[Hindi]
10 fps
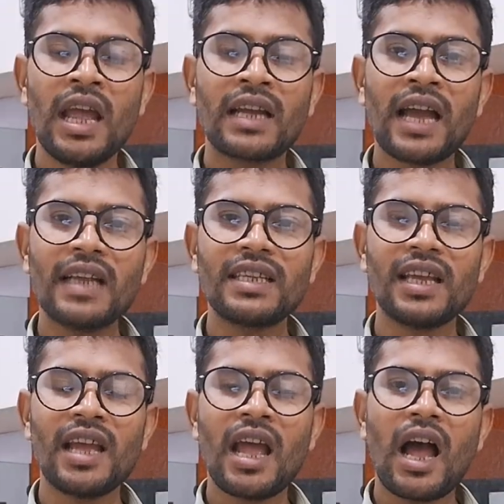कैसे
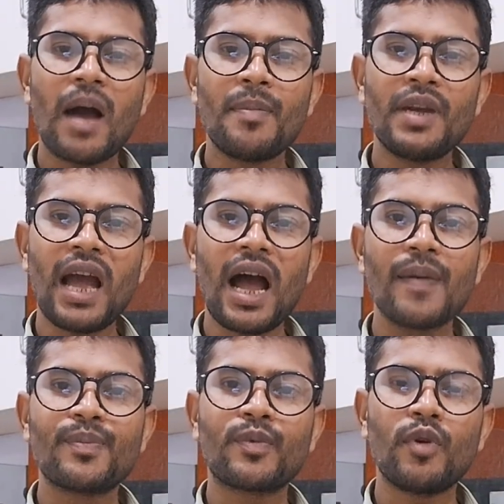अपने
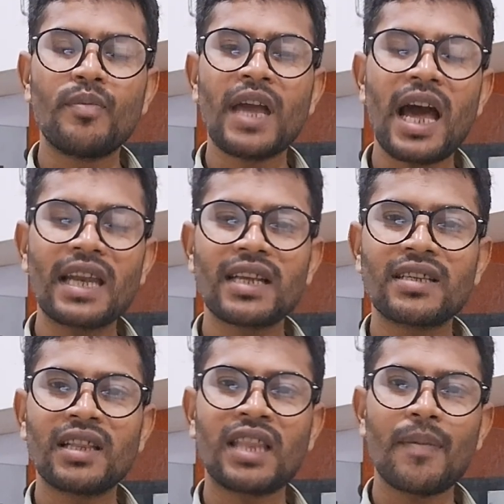आप को बिहार के
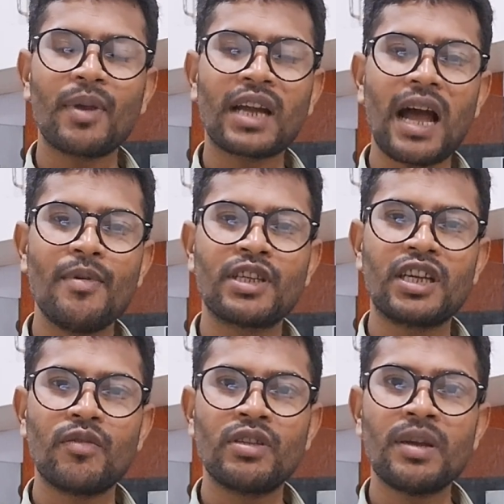सत्ता पर काबिज
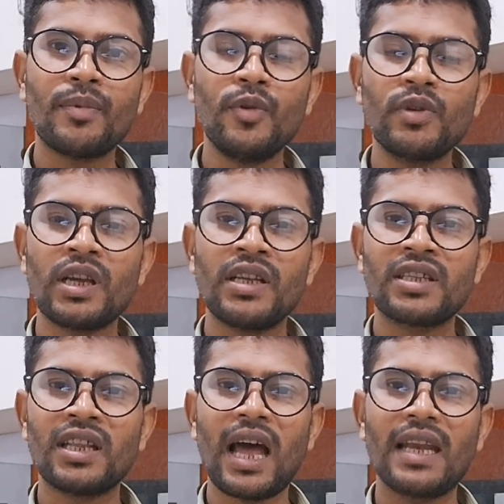किए हुए जबकि उनकी
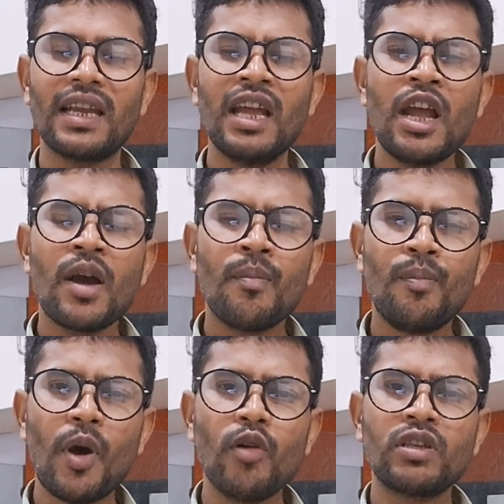हिस्सेदारी
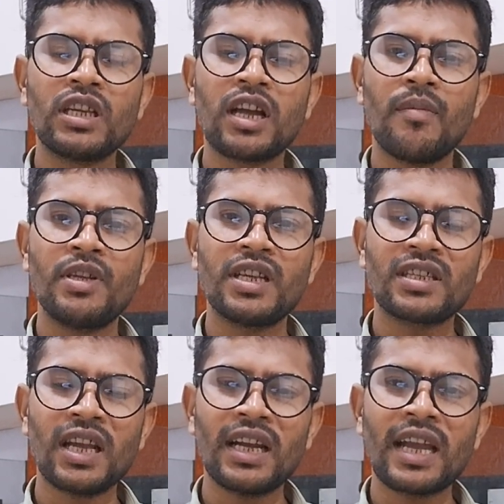बहुत ही कम है
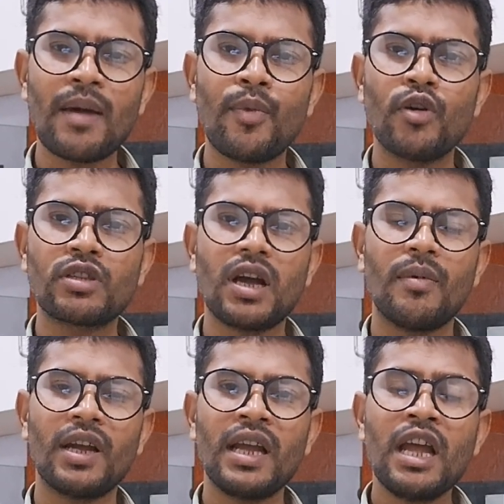जनसंख्या बहुत कम
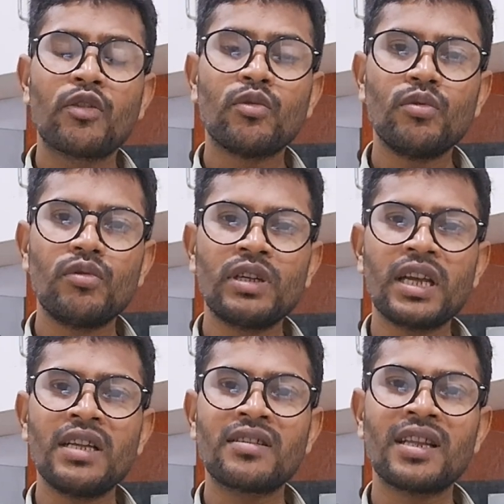है तो
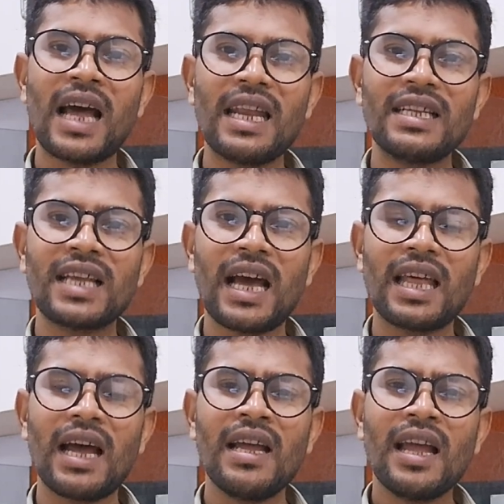उनकी हिस्सेदारी
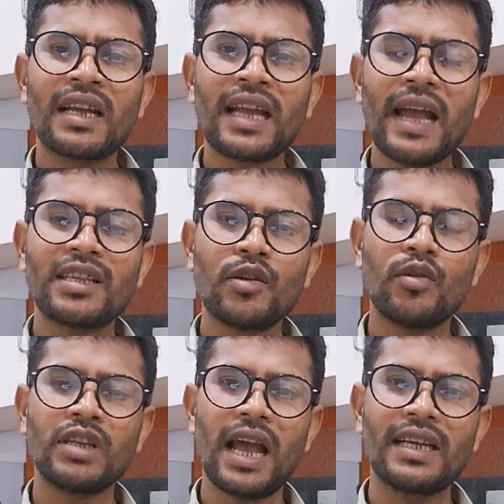ज़्यादा कैसे
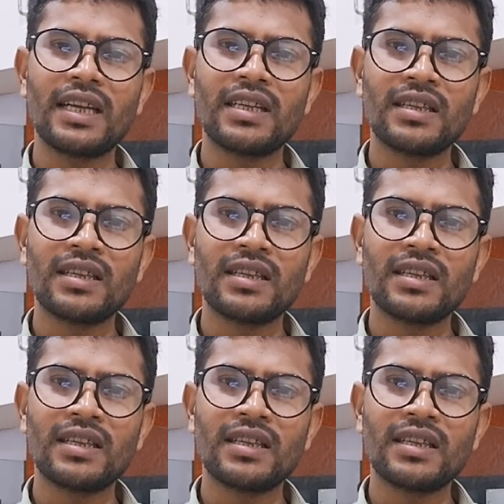हो जाएगी